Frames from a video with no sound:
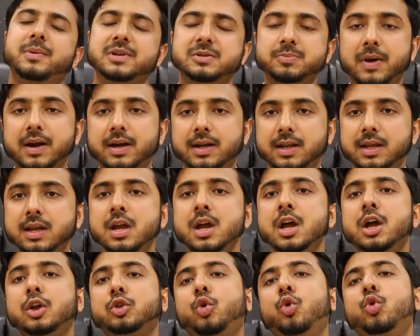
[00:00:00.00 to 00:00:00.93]
पीपल्स पार्टी
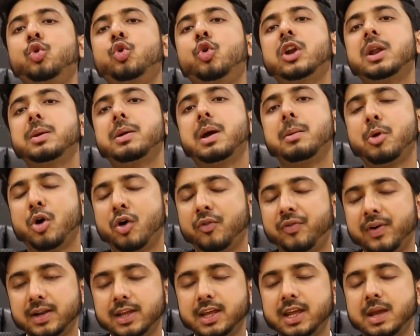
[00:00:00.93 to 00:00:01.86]
तो उन्होंने भी हमें
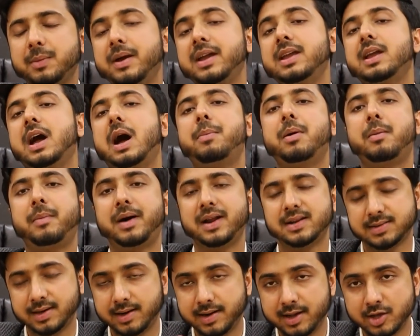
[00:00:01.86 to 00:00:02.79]
ऑफर की कि भाई आप
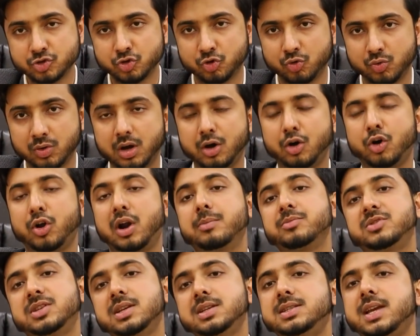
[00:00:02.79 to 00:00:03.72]
हमारे साइड आ जाओ और
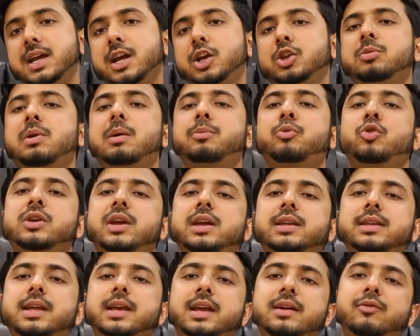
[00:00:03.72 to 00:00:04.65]
हम जीत जाएंगे तो हम आपको
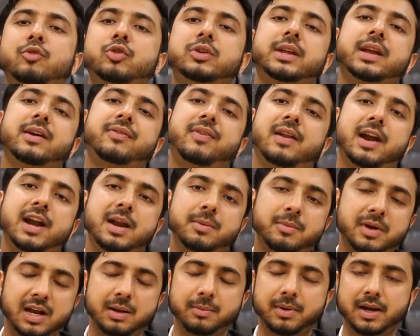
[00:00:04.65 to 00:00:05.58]
ये देंगे वो देंगे फलाना
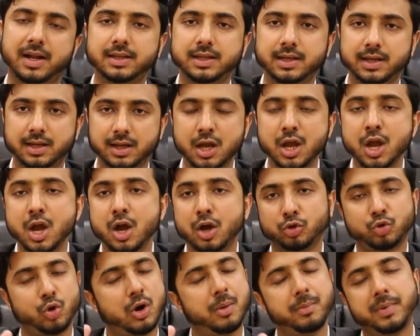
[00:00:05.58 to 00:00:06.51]
ढमकाना बना देंगे
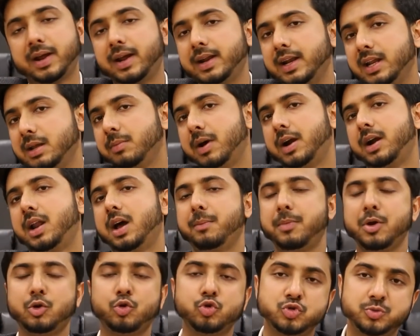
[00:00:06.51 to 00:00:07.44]
तो हमने कहा नहीं माइट
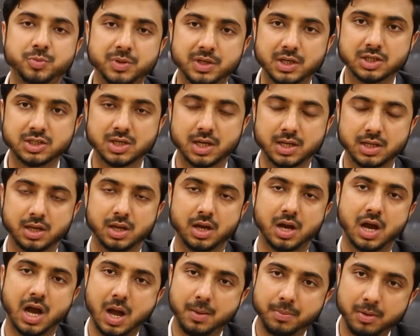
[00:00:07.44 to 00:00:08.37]
हमें कुछ भी नहीं चाहिए
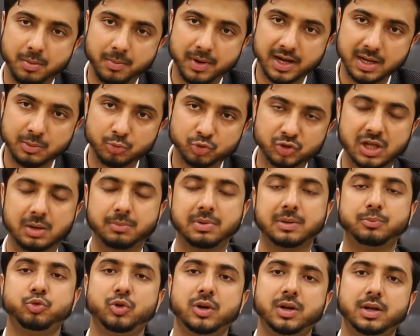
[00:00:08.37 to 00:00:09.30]
आप हमारे
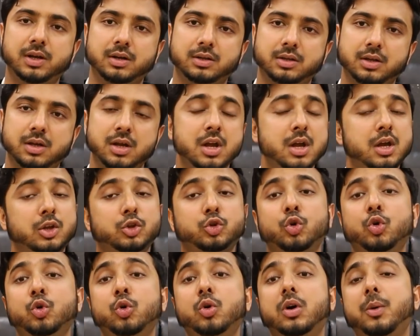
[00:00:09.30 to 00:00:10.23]
मुतालबात पूरे कर दें
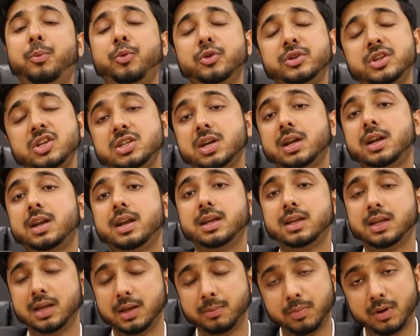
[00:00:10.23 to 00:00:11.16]
तो अपोजिशन ने
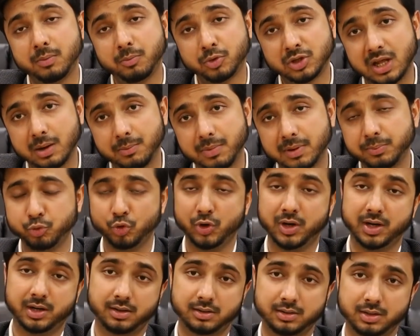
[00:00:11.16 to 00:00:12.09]
ये मुतालबात
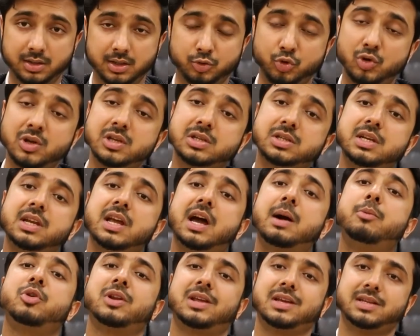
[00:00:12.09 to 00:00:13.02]
पूरे कर दिए तो इसलिए
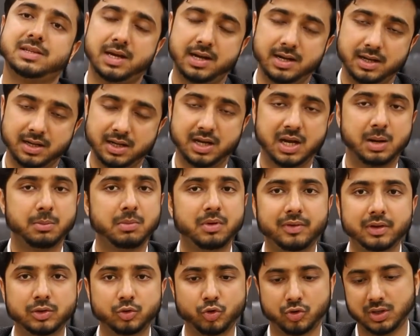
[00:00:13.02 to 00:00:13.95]
हम उनके साइड गए
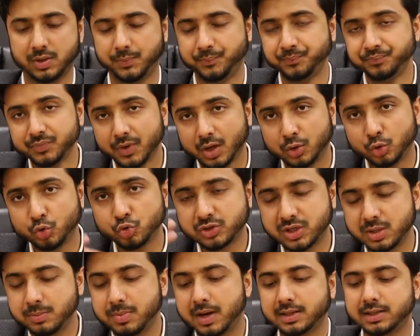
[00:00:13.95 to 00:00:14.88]
नंबर वन तो ये
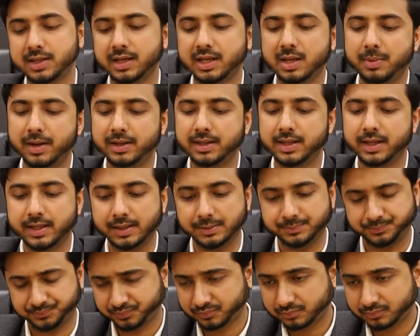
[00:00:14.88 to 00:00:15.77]
दूसरी दूसरी बात ये कि भाई देखें